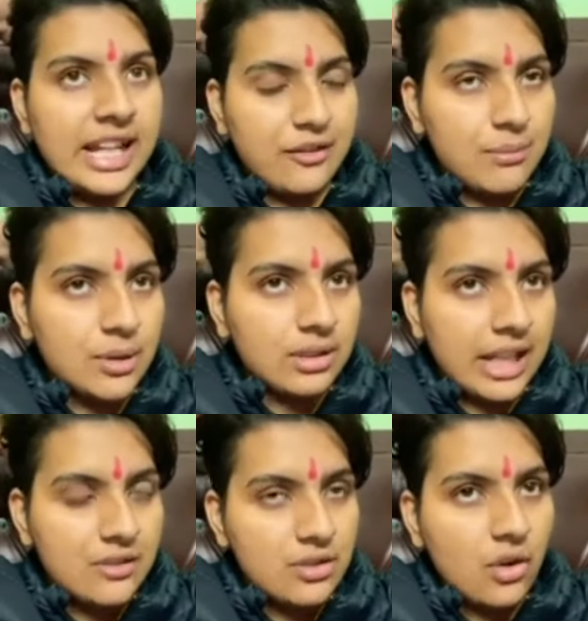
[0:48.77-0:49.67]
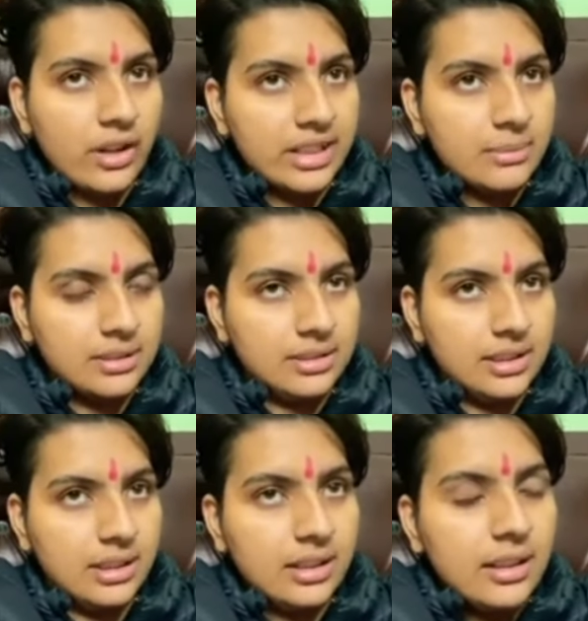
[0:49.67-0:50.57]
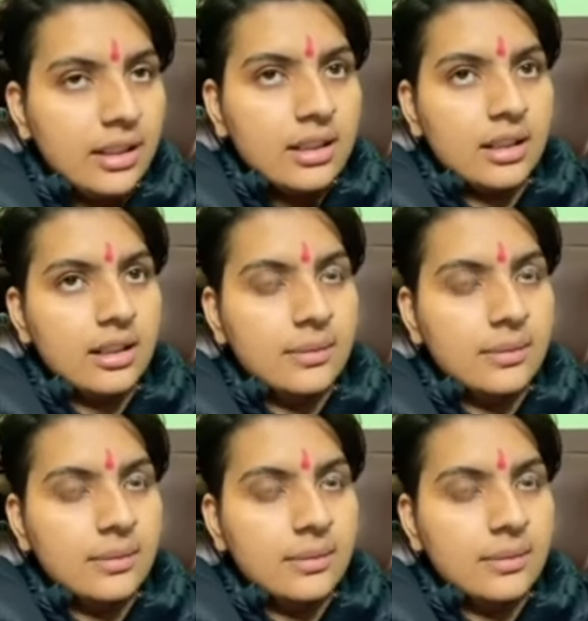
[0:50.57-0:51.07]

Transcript: लाइफ में तो लाइफ स्ट्रांग नहीं बनती है आ,